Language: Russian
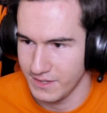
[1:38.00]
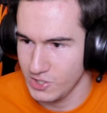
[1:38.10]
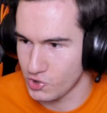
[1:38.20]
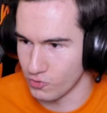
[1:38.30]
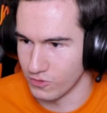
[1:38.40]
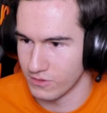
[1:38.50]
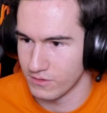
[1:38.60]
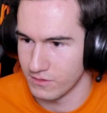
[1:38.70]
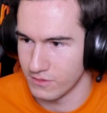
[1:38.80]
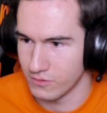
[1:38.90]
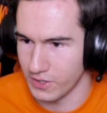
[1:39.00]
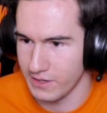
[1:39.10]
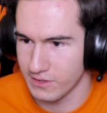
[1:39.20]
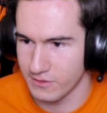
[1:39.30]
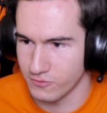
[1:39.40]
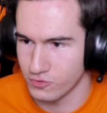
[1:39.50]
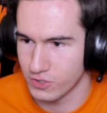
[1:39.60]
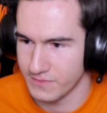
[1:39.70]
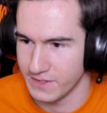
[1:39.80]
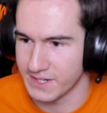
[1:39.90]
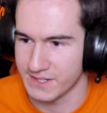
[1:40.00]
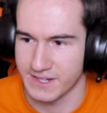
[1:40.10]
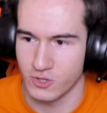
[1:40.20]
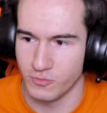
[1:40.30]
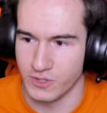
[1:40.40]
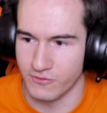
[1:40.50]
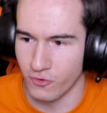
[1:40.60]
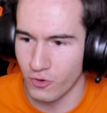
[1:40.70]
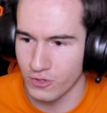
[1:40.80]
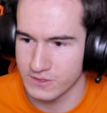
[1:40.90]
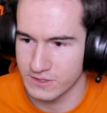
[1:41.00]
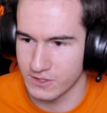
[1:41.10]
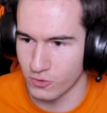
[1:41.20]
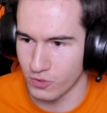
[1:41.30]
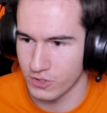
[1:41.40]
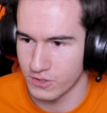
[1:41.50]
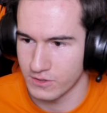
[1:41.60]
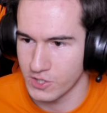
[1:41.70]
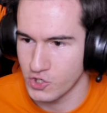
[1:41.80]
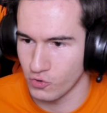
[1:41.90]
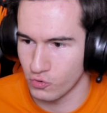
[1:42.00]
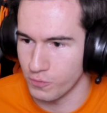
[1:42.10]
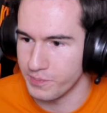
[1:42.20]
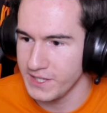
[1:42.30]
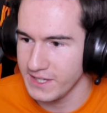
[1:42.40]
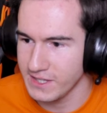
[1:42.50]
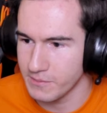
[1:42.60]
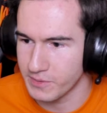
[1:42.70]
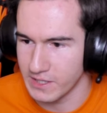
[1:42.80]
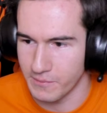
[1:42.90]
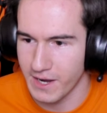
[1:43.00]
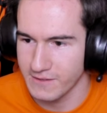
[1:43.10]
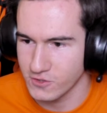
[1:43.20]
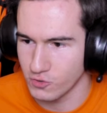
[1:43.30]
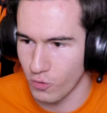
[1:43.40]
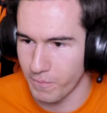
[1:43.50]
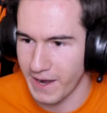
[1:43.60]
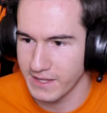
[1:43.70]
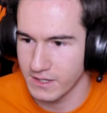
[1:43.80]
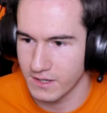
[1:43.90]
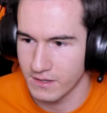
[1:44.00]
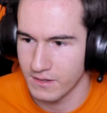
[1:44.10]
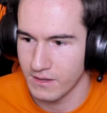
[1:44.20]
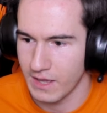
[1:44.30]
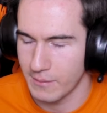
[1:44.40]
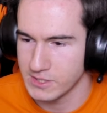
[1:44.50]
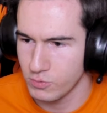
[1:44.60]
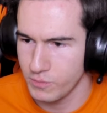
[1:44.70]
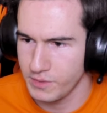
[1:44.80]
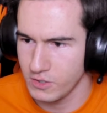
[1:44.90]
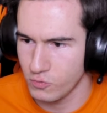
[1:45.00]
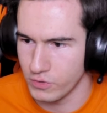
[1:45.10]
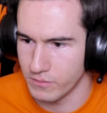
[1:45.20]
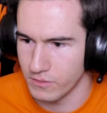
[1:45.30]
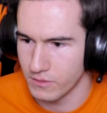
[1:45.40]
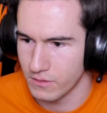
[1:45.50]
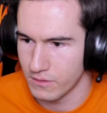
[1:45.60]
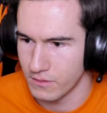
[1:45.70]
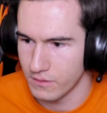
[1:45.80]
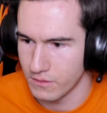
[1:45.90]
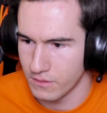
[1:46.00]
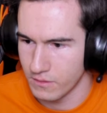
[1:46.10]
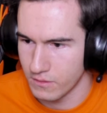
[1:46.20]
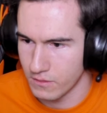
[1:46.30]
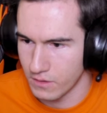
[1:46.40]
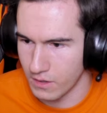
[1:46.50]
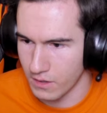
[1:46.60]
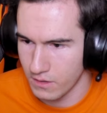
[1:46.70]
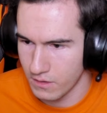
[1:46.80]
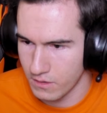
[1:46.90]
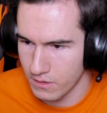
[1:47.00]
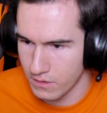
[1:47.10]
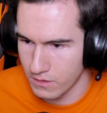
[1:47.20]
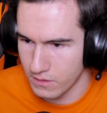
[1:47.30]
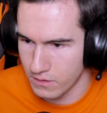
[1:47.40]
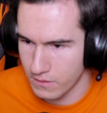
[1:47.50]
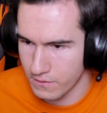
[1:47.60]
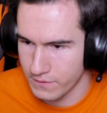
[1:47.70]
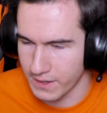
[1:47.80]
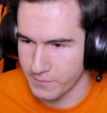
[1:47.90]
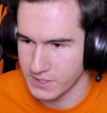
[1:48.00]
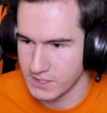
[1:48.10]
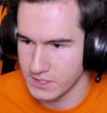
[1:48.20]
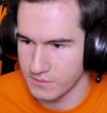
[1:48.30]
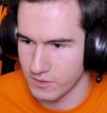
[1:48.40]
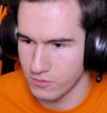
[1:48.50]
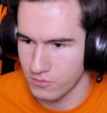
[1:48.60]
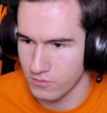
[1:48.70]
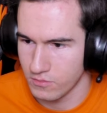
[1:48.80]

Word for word: И чё? Реально ловушка. Игра такая думает, вот, игрок начнет тупить, не понимать, все, паника. А мы с тобой не паникуем. Ага. Так, присесть не могу.